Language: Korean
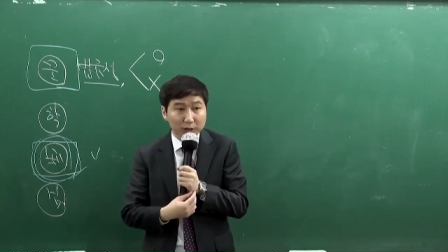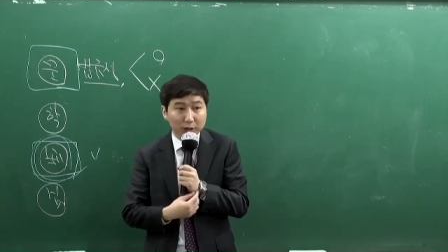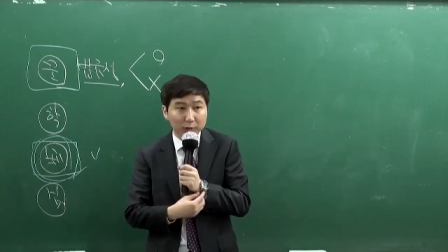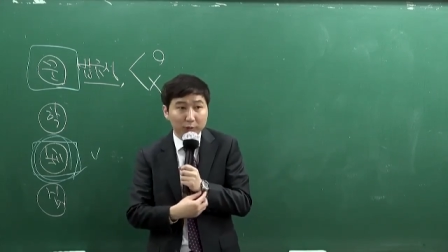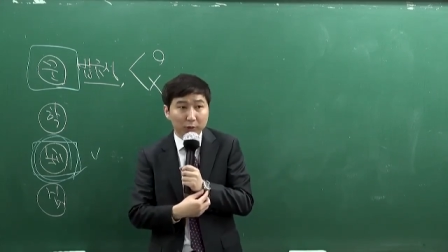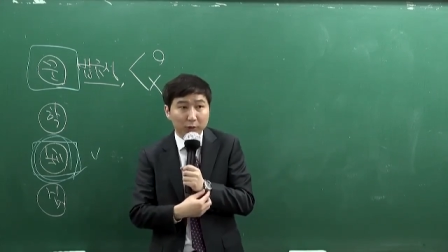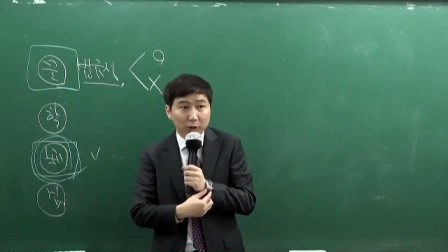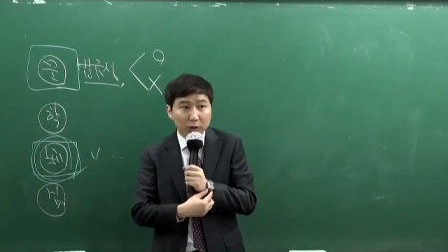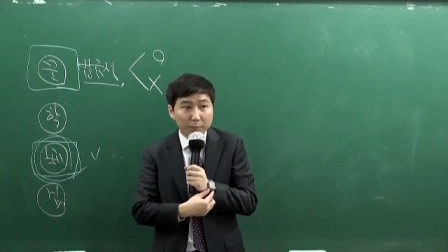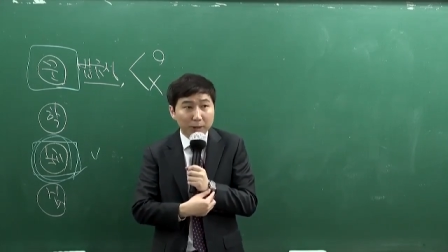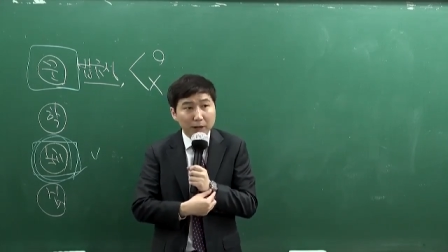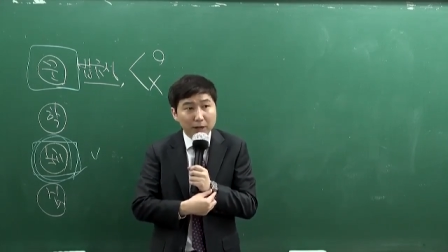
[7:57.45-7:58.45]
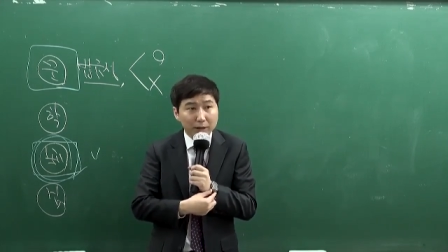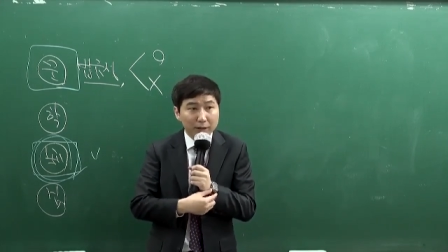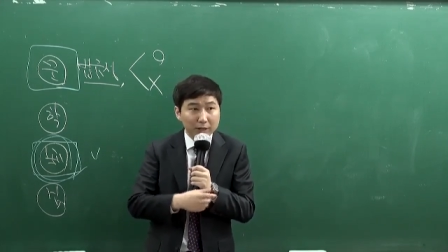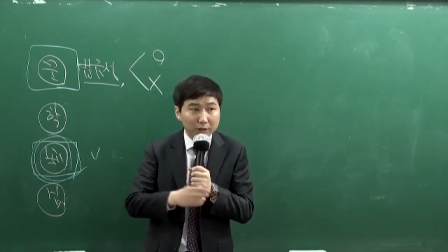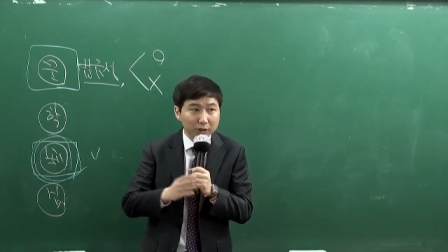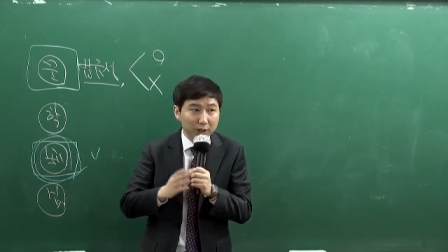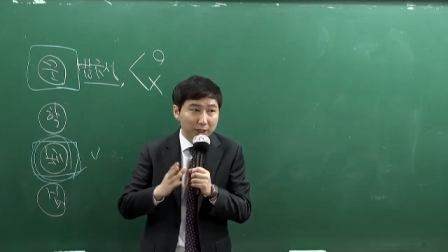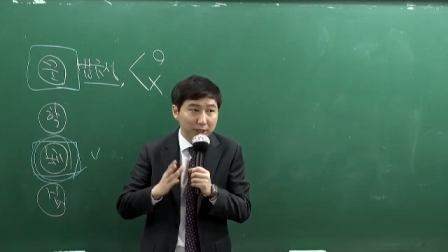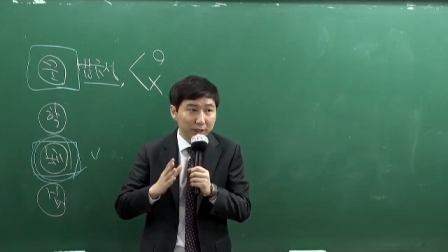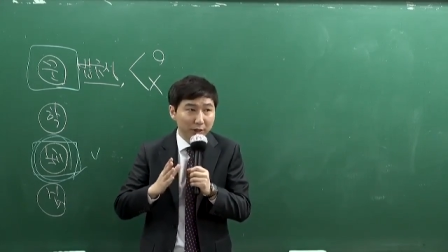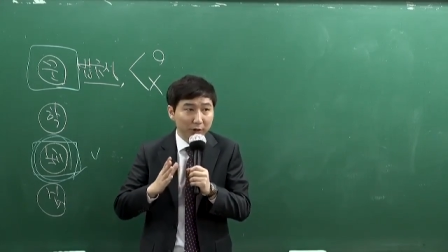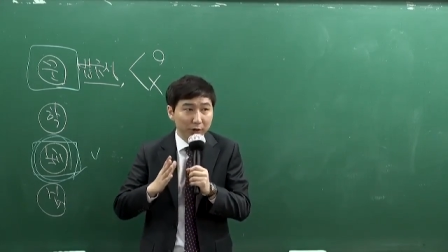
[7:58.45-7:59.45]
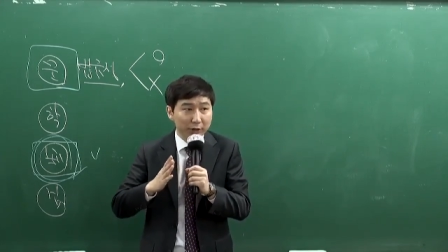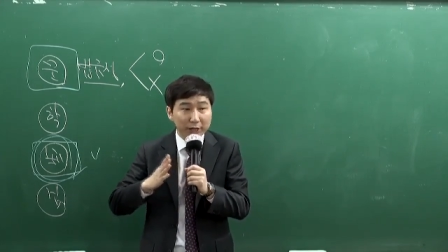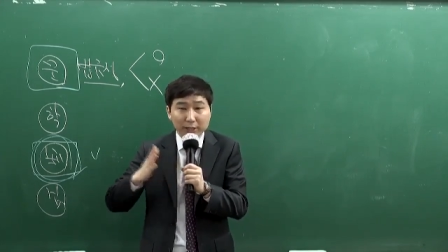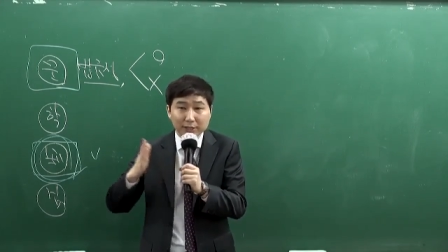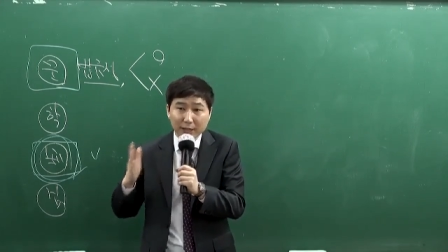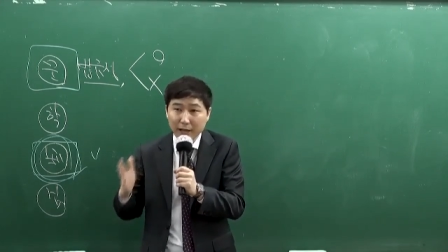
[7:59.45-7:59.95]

하더라도 판례에서 제시되었던 해당